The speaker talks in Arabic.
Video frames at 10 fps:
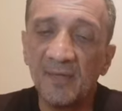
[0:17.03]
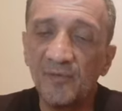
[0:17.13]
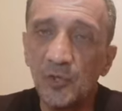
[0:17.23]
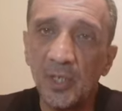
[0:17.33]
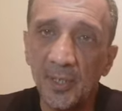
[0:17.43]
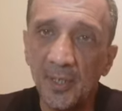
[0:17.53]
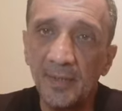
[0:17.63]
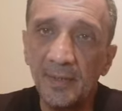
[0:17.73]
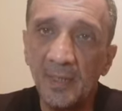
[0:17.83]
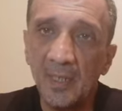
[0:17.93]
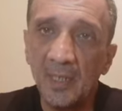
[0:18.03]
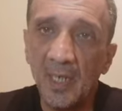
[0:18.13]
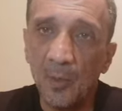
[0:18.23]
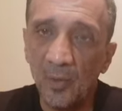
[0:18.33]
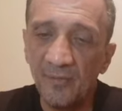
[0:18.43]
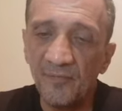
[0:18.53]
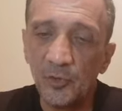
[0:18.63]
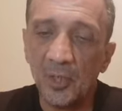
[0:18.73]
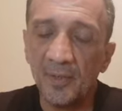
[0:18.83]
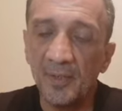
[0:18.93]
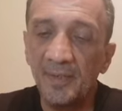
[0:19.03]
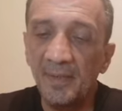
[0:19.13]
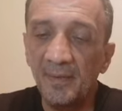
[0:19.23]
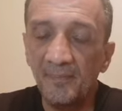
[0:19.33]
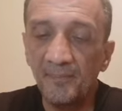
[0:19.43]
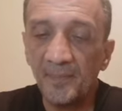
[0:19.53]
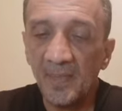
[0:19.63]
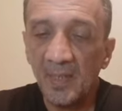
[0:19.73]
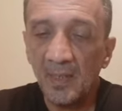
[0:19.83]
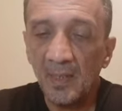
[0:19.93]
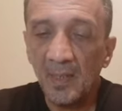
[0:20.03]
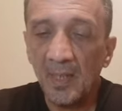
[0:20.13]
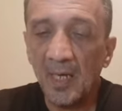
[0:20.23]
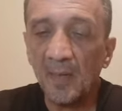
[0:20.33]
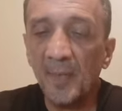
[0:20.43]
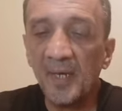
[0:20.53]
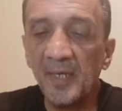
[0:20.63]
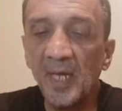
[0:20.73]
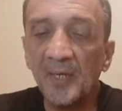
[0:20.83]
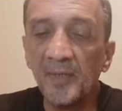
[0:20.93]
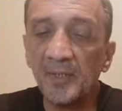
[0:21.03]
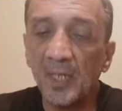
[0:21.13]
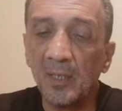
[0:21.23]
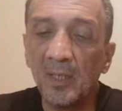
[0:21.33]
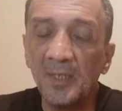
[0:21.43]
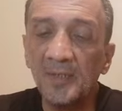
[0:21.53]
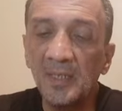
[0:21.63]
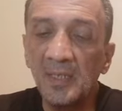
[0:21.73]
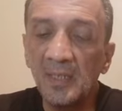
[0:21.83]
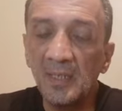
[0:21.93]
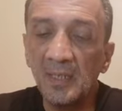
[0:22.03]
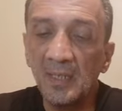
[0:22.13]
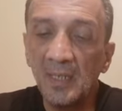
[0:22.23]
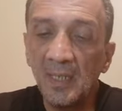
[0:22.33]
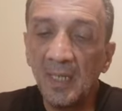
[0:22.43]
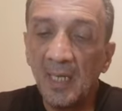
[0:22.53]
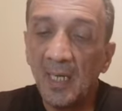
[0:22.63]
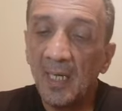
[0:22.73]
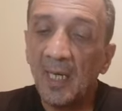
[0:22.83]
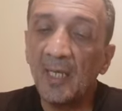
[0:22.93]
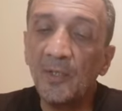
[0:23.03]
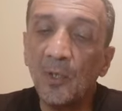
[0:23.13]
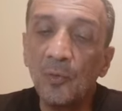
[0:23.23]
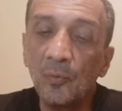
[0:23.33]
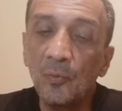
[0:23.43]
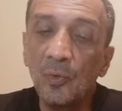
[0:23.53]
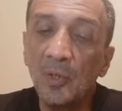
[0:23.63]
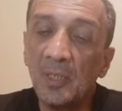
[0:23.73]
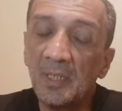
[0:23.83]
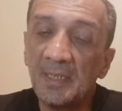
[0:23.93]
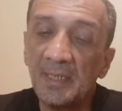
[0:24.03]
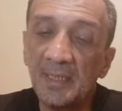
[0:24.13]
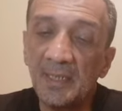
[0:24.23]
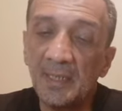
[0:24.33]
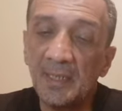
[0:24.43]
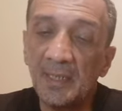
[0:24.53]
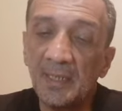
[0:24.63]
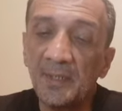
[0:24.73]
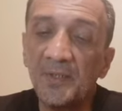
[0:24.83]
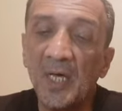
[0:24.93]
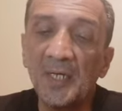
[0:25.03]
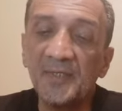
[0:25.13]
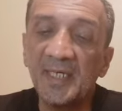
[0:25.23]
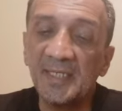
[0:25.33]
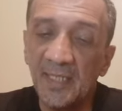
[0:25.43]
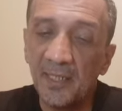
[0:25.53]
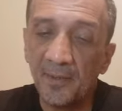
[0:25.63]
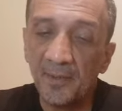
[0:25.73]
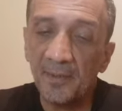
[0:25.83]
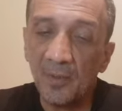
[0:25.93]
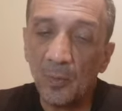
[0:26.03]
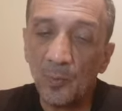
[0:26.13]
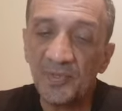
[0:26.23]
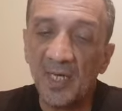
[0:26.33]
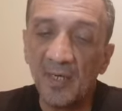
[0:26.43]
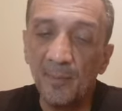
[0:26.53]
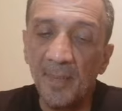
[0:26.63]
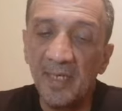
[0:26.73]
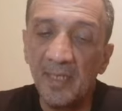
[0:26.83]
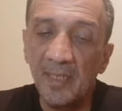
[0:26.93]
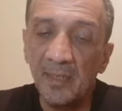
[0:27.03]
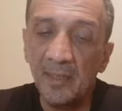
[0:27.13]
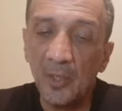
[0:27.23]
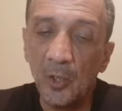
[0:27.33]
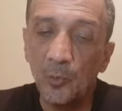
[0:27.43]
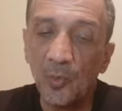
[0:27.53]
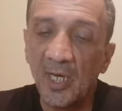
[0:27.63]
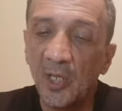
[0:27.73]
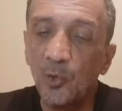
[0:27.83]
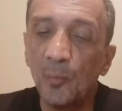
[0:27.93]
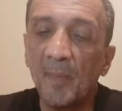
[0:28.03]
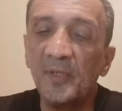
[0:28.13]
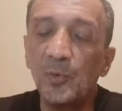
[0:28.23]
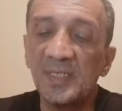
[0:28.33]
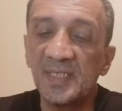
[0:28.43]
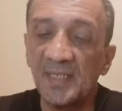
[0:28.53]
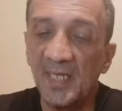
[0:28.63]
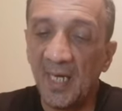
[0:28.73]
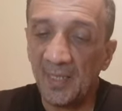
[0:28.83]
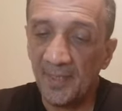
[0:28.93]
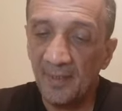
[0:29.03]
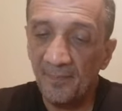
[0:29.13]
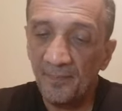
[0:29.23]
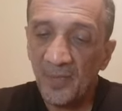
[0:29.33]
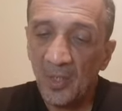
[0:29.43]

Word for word: تفجيرا أو انفجارا أخبرني حضرة القاضي أنه انضغط كتير وصار مبين أنه كأنه ما بده يستدعي حدا